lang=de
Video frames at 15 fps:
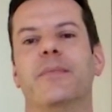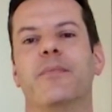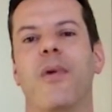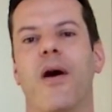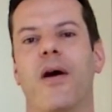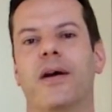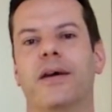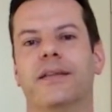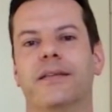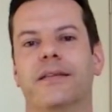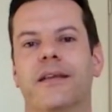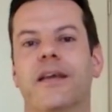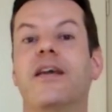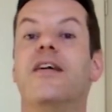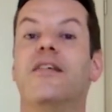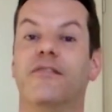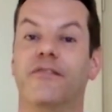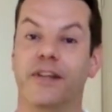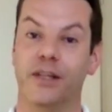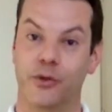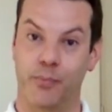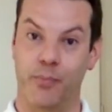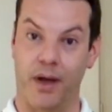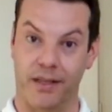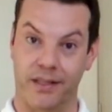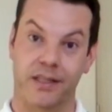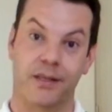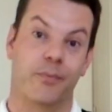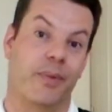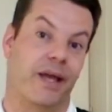machen, viel
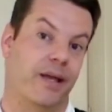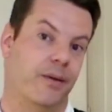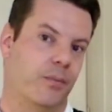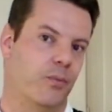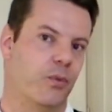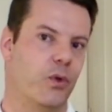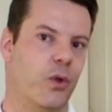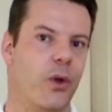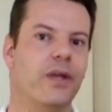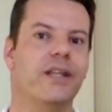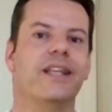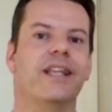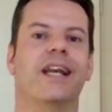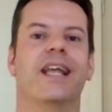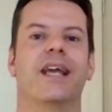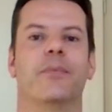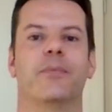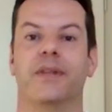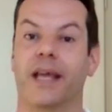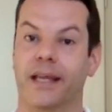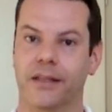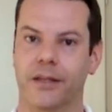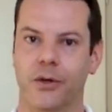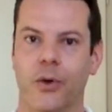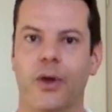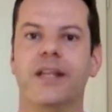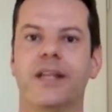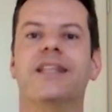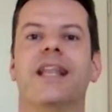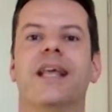Spaß bei einem neuen Erleben, einer
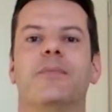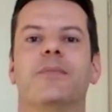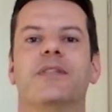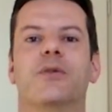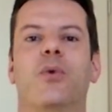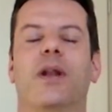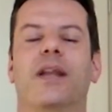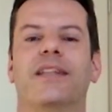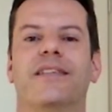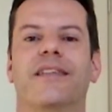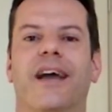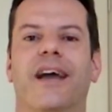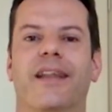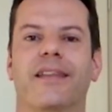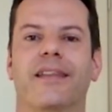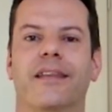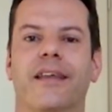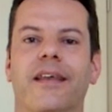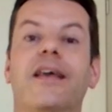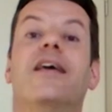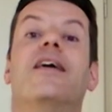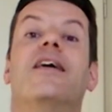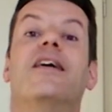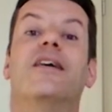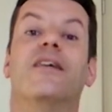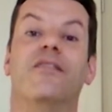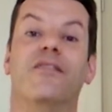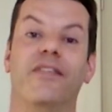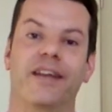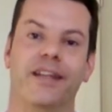neuen Lebensqualität.
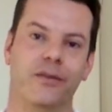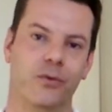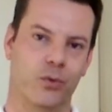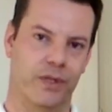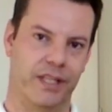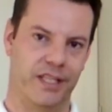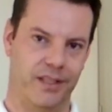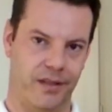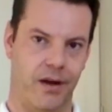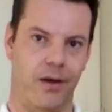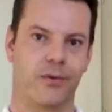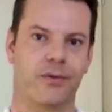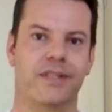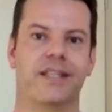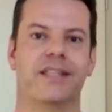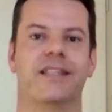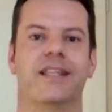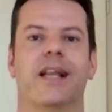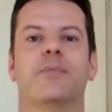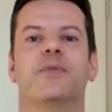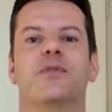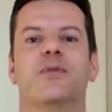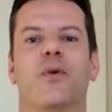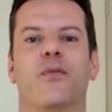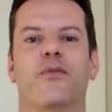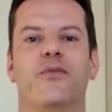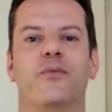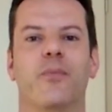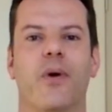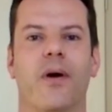Wenn du dich traust, dich selbst zu
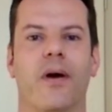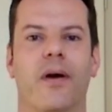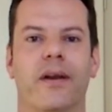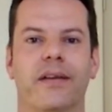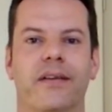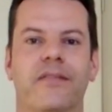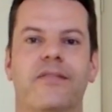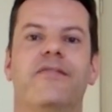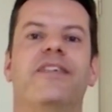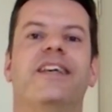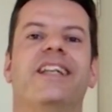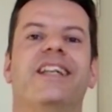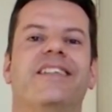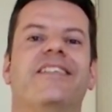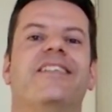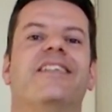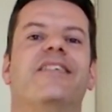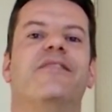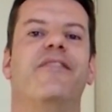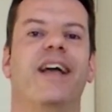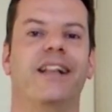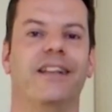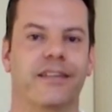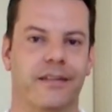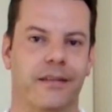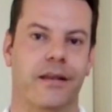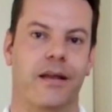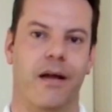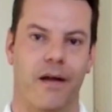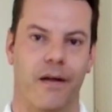offenbaren, wird die Welt
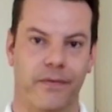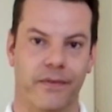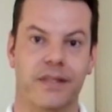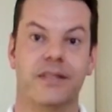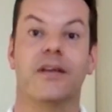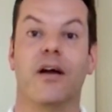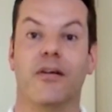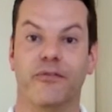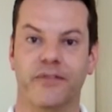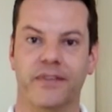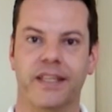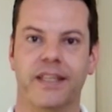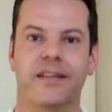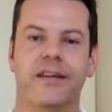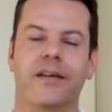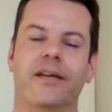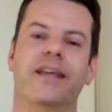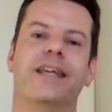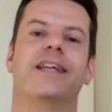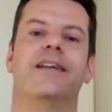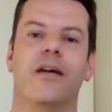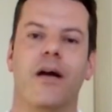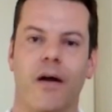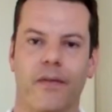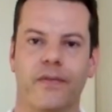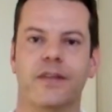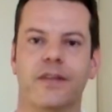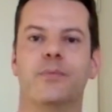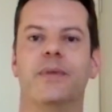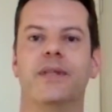anders auf dich reagieren,
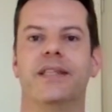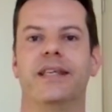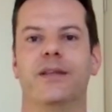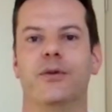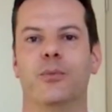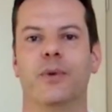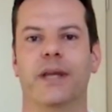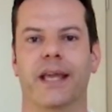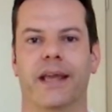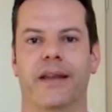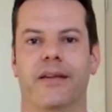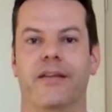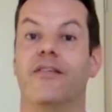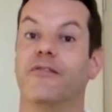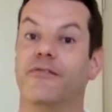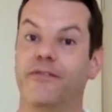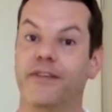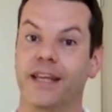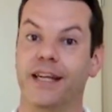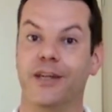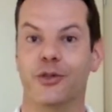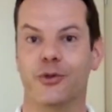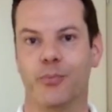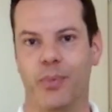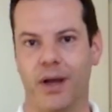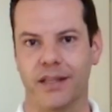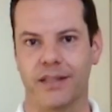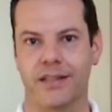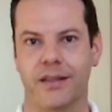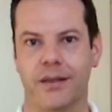anders mit dir umgehen. Viel
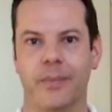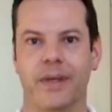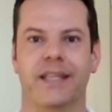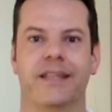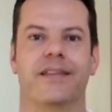Spaß damit.